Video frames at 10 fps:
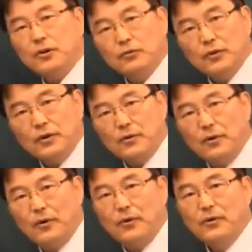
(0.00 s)
경우도
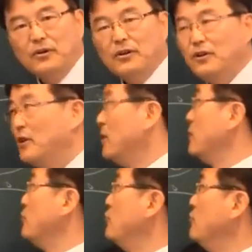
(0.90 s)
있고
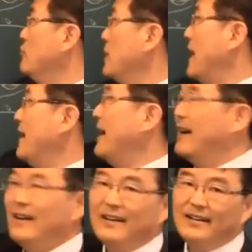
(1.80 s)

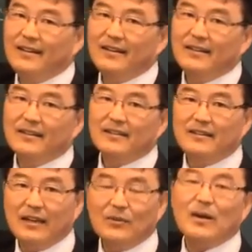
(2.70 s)
룰루랄라
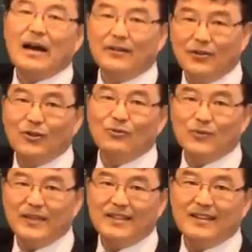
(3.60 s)
그래도 가는
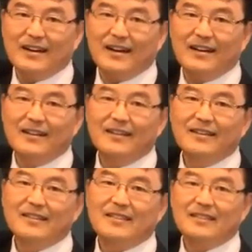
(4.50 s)
경우도 있더라.
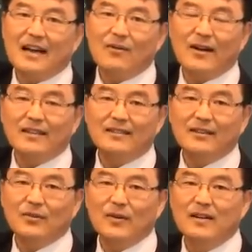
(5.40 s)
시상관
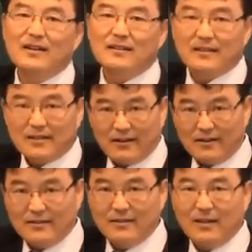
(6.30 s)
있어도
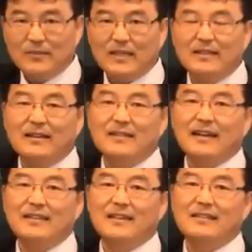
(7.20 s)
걱정 없이 그냥
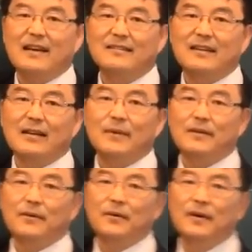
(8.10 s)
자기 인생 사는 사람
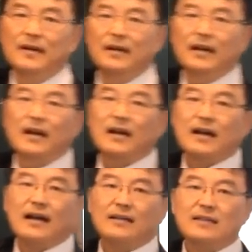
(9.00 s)
있고
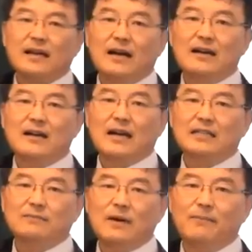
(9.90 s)
가장
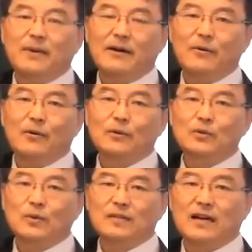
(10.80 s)
가슴 아파하고
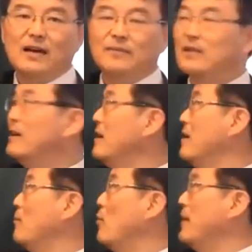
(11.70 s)
속상하면서
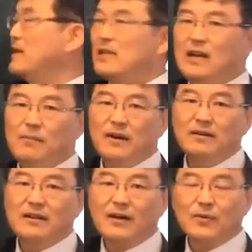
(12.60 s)
몸에
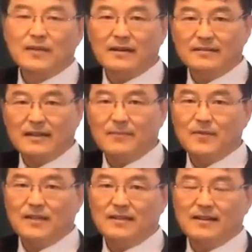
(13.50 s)
질병을 갖고 사는
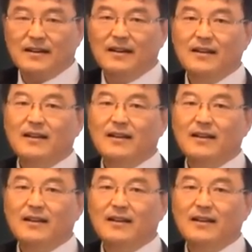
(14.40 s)
사람도 있더라.